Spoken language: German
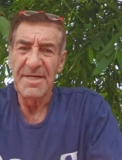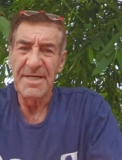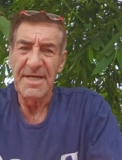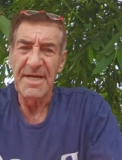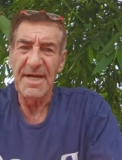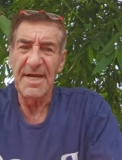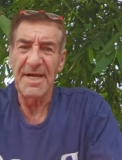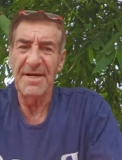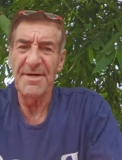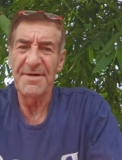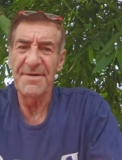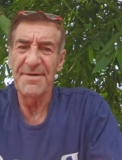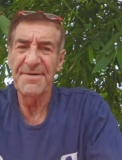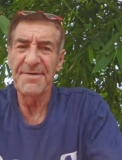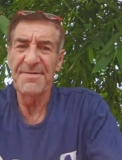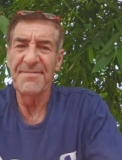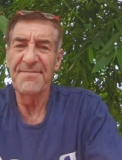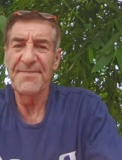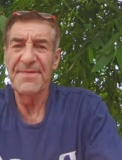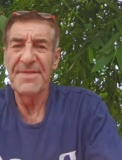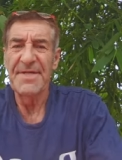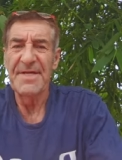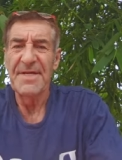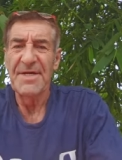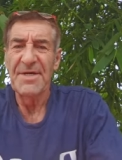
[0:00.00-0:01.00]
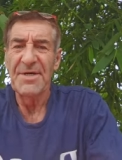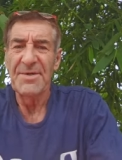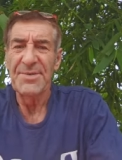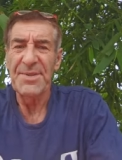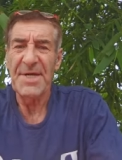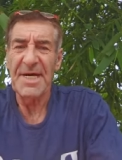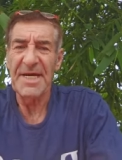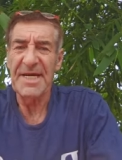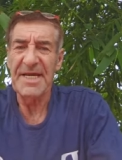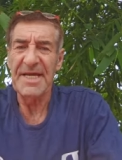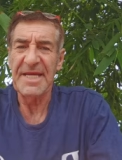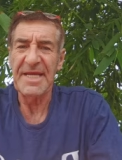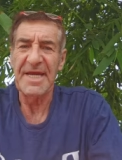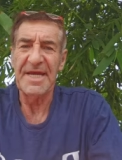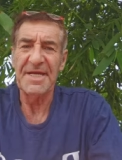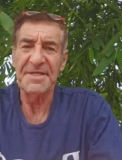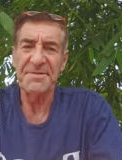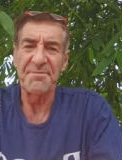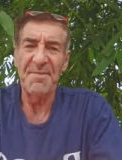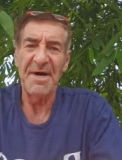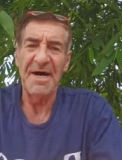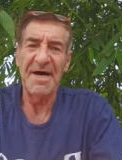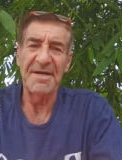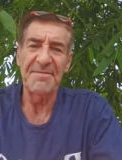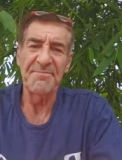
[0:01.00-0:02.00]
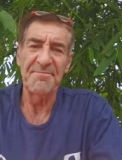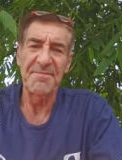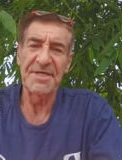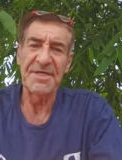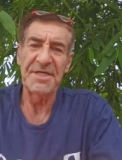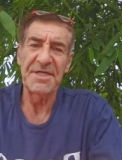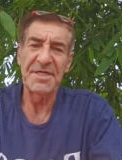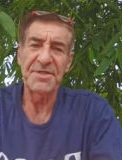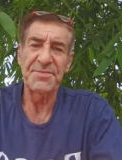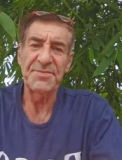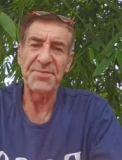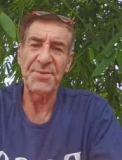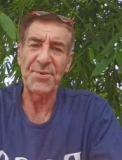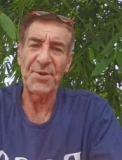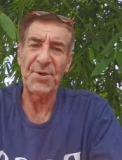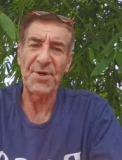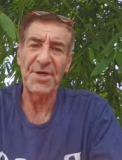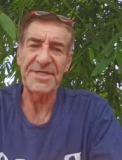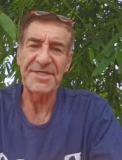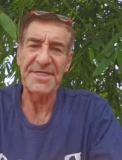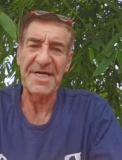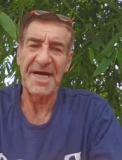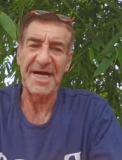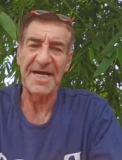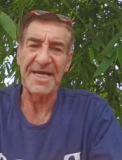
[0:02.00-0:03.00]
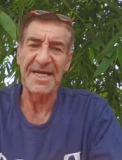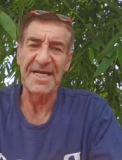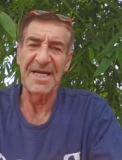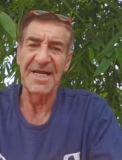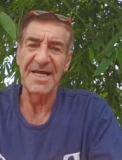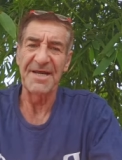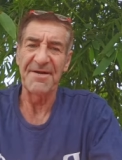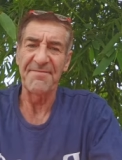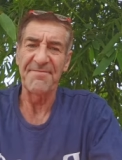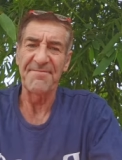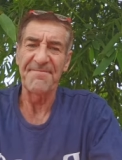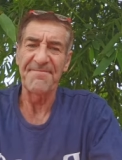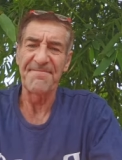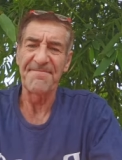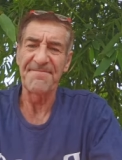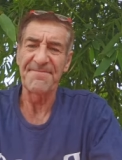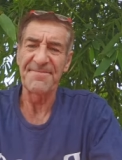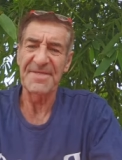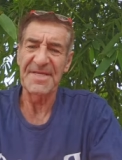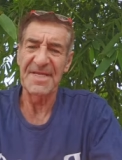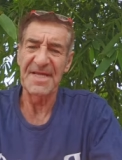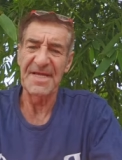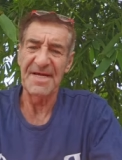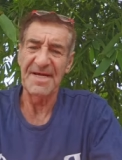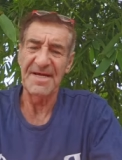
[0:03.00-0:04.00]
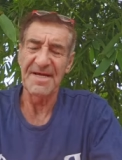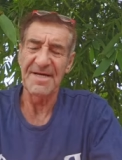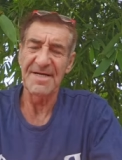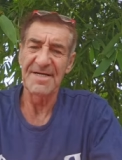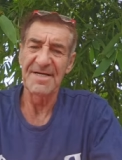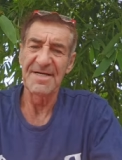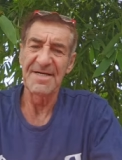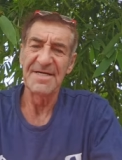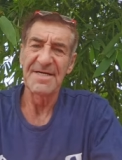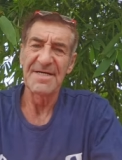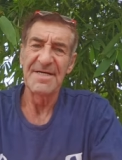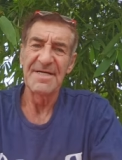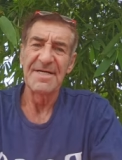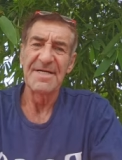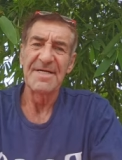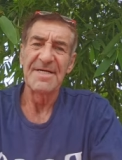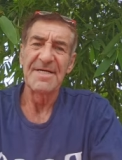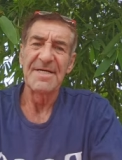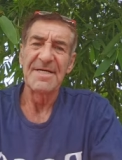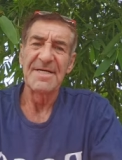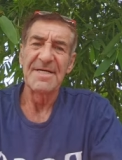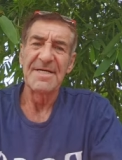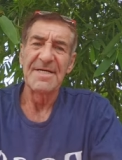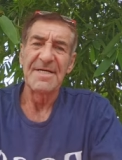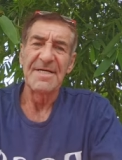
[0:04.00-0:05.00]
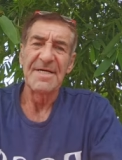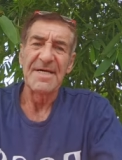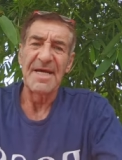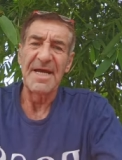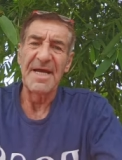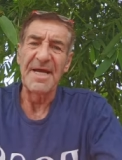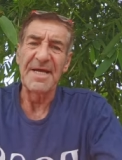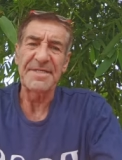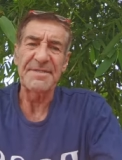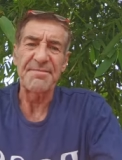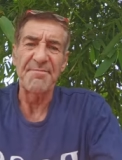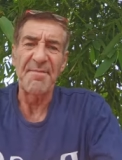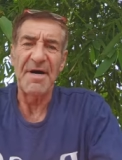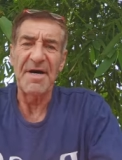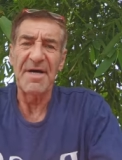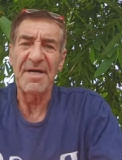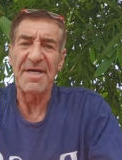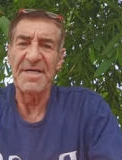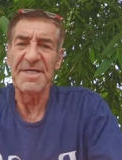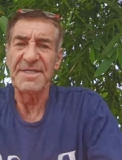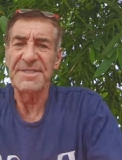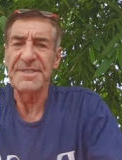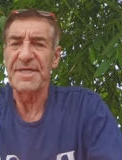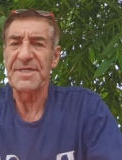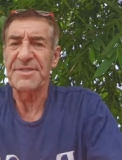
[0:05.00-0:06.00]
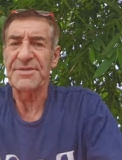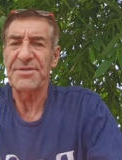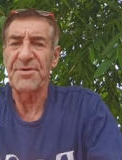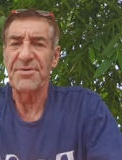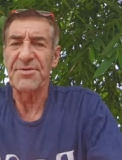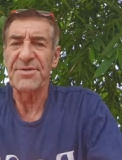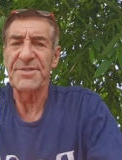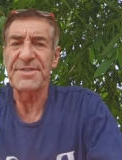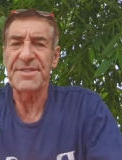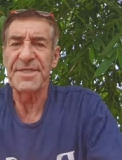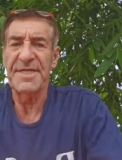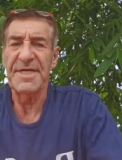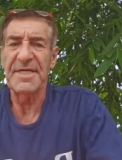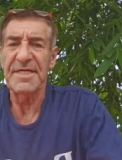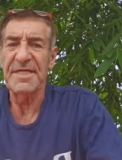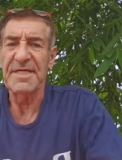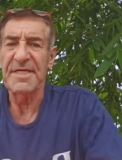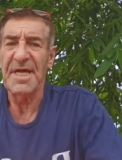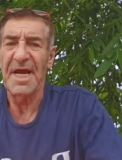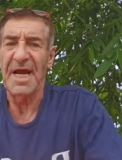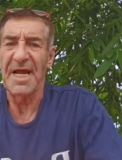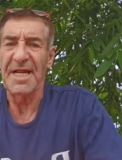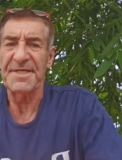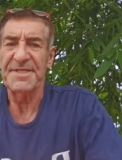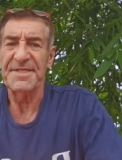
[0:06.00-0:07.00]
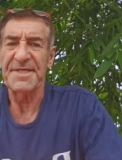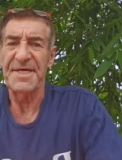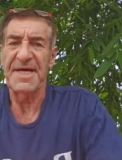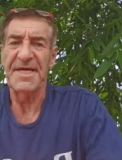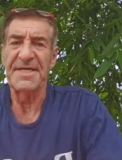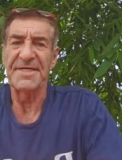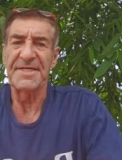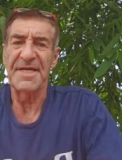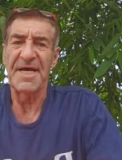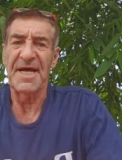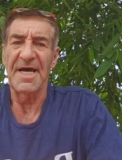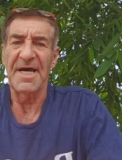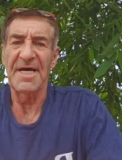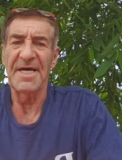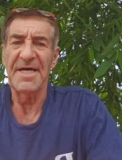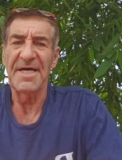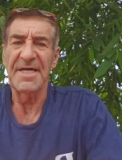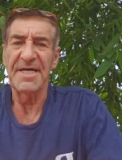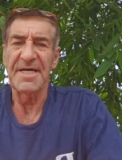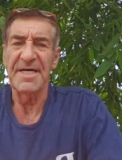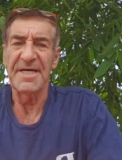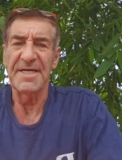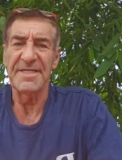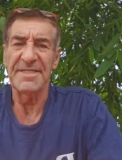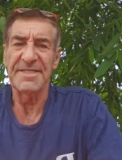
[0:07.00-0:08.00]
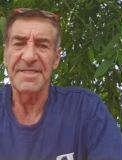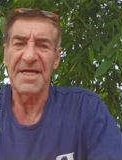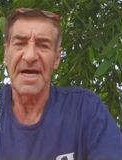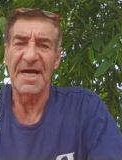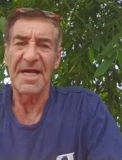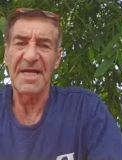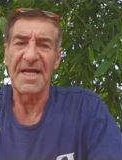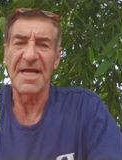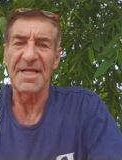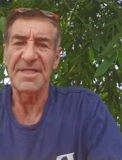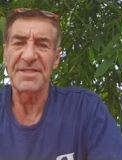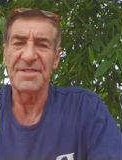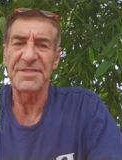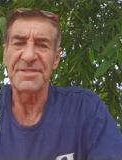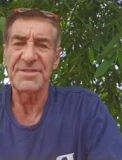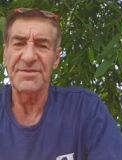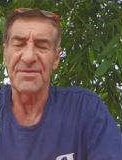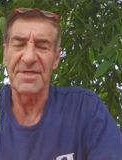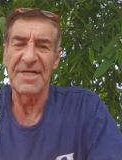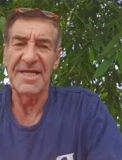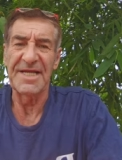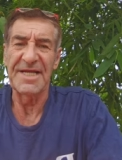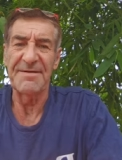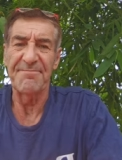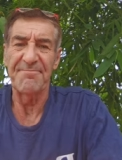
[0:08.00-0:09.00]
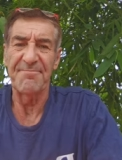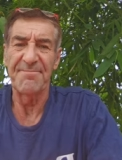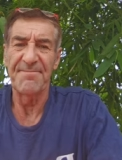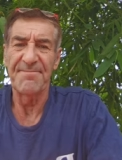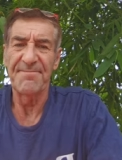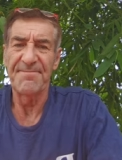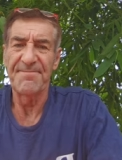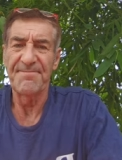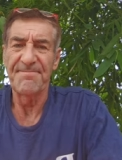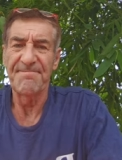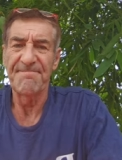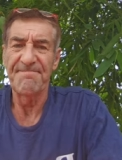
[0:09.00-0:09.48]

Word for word: Ja, fange ich erstmal an mit den Vorteilen. Ja, erstmal ist es günstig, als Rentner in Thailand zu leben.